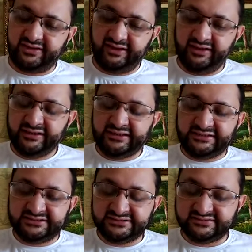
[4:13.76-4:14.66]

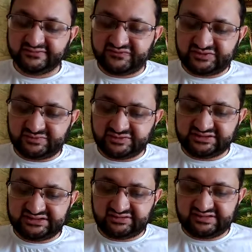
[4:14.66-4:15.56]
formou-se outra lagoa.
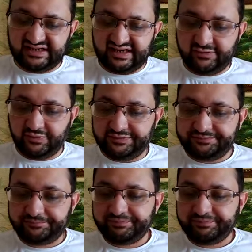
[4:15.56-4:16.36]
Ó,